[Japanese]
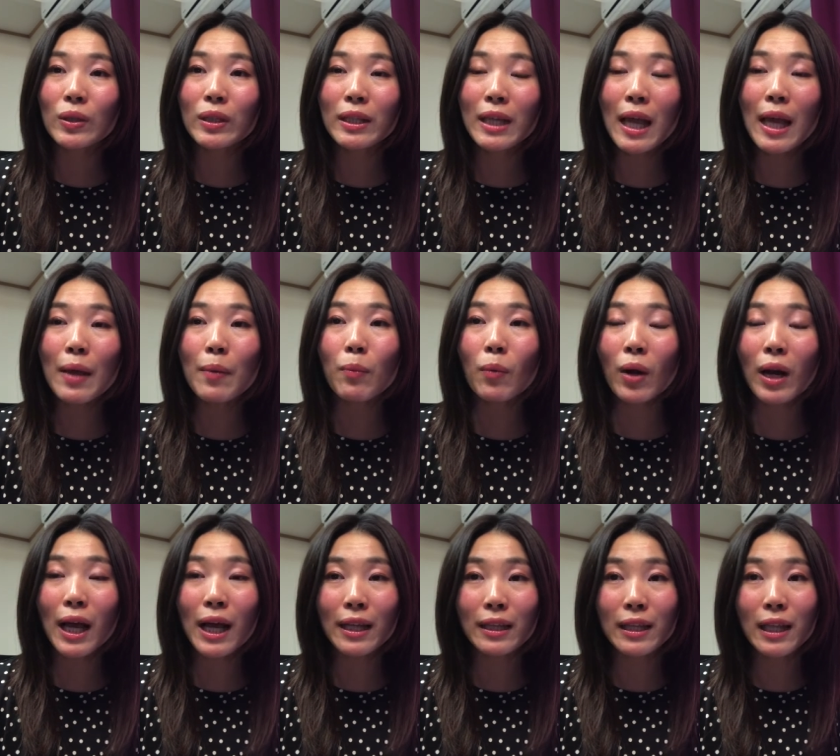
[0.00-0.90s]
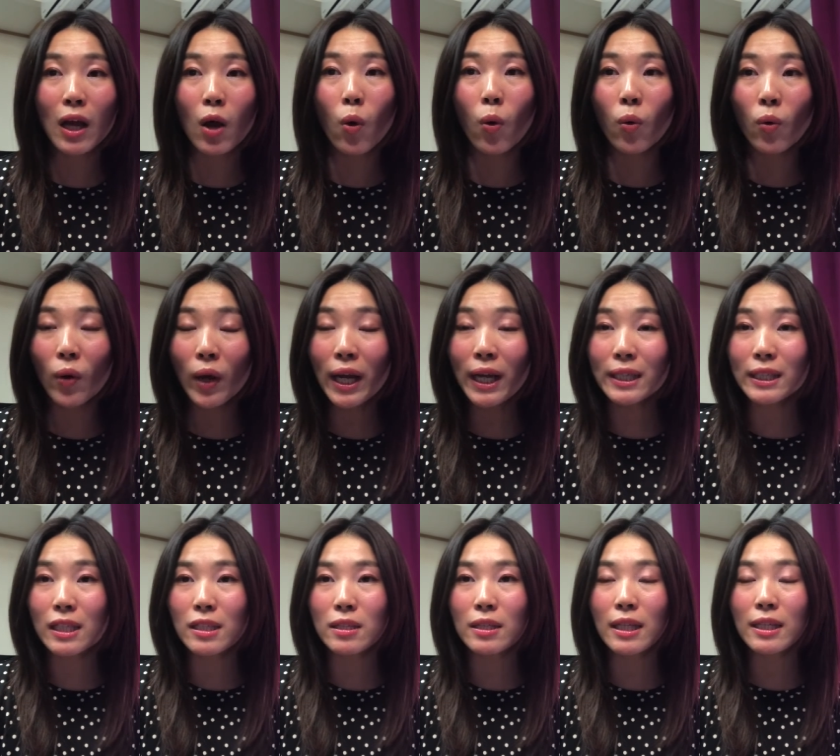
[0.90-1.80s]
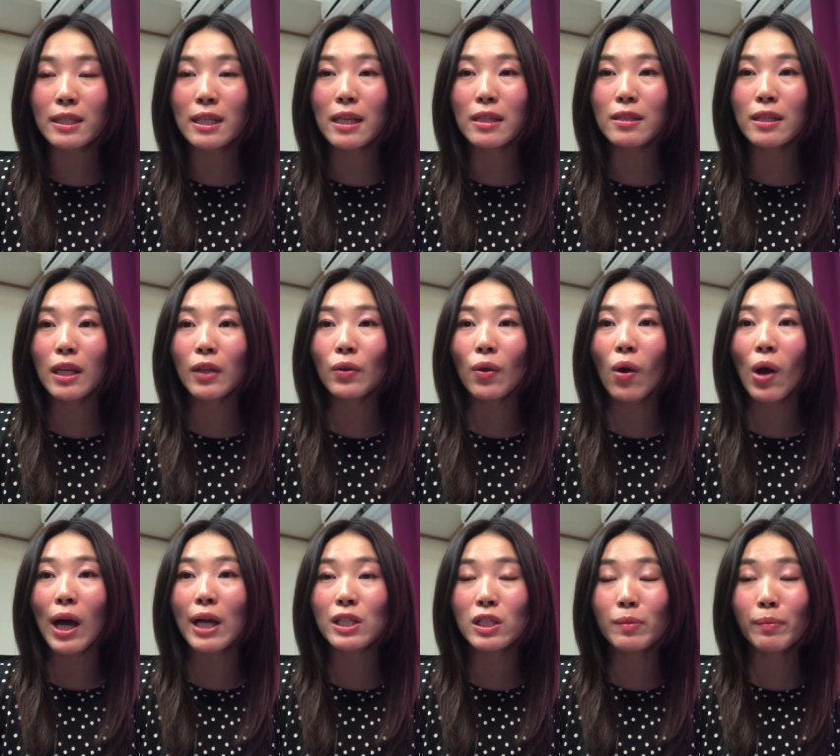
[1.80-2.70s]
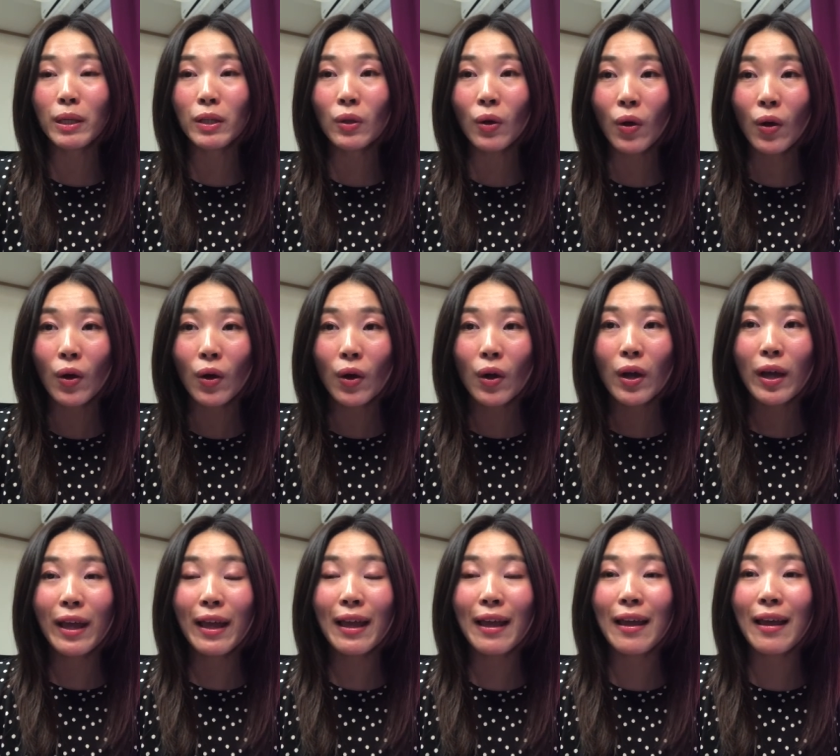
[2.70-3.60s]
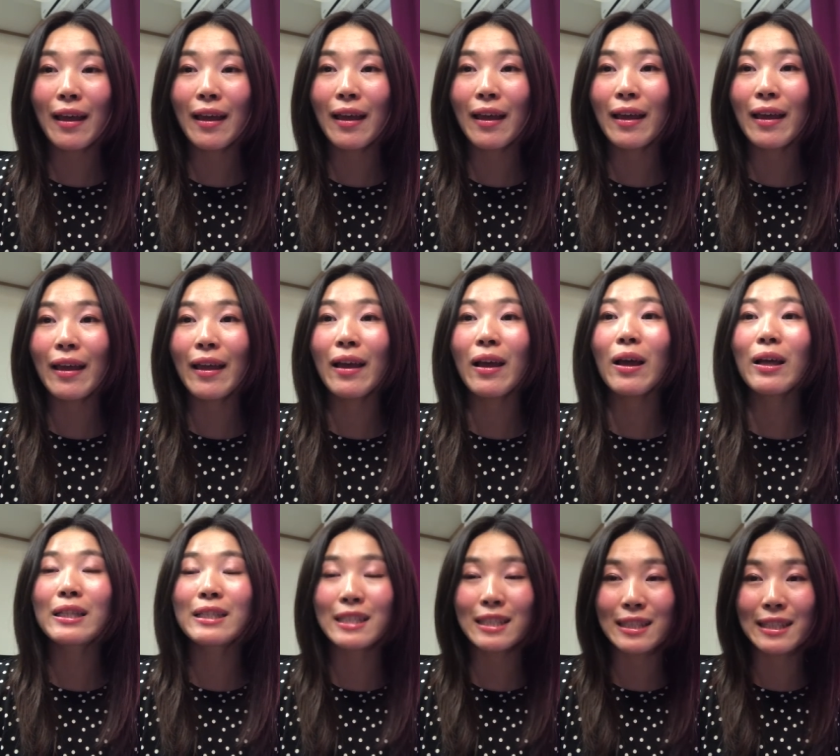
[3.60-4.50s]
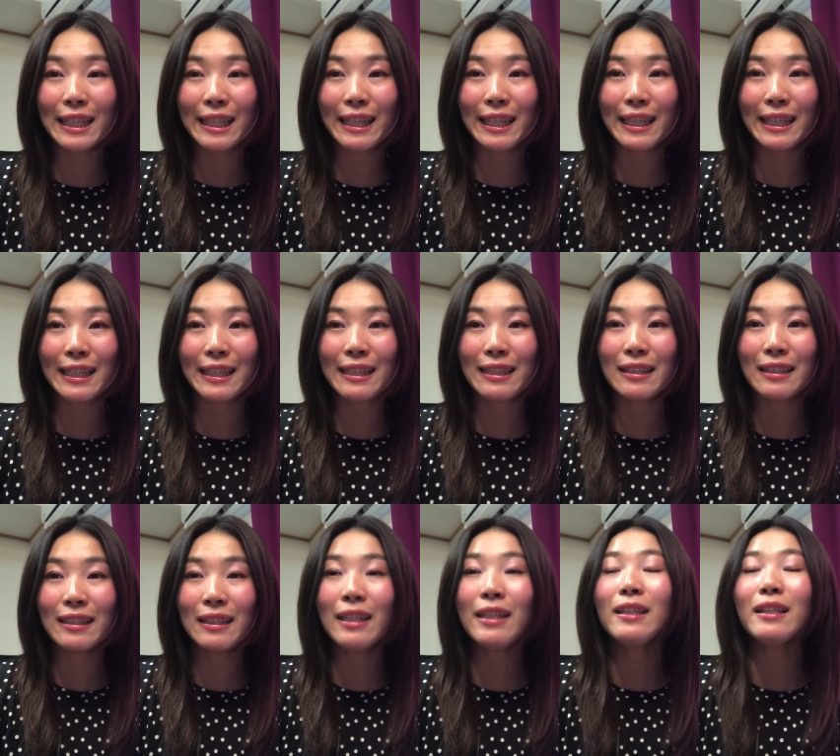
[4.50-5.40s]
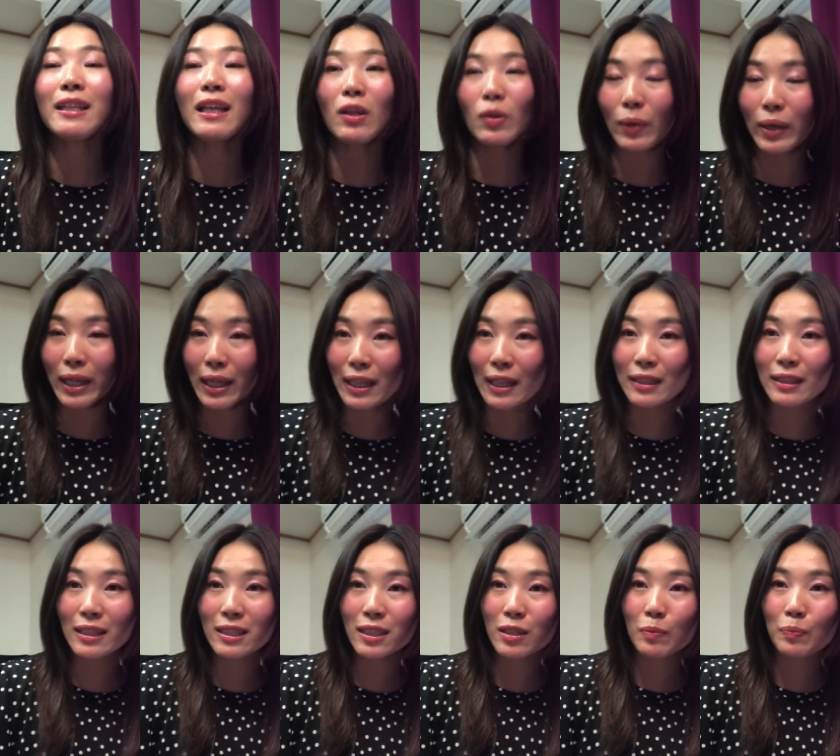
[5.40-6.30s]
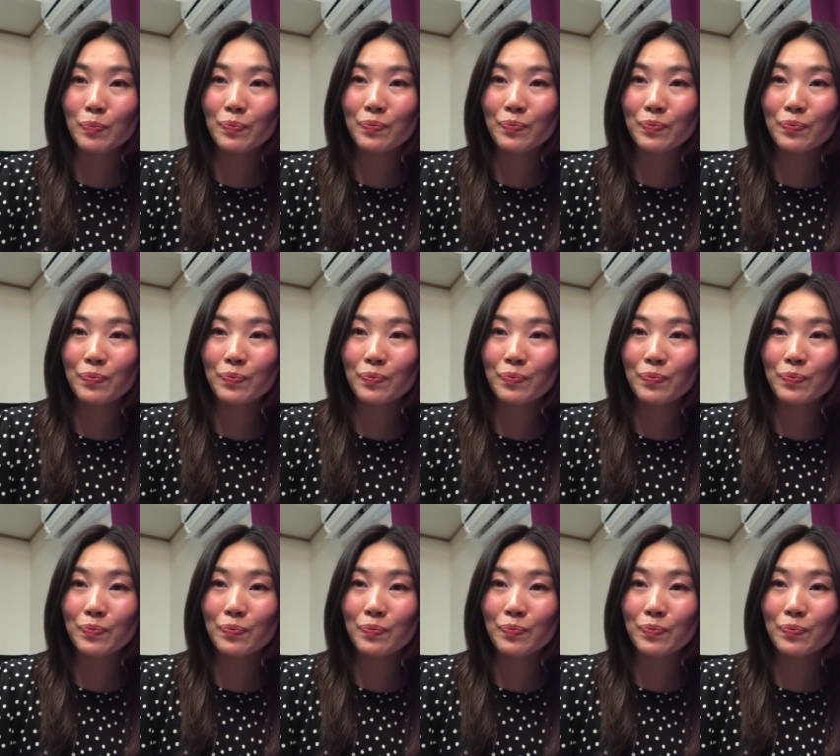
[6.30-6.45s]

でもらえたお声がですね、先生の初めの、えー、実績になるわけなんです。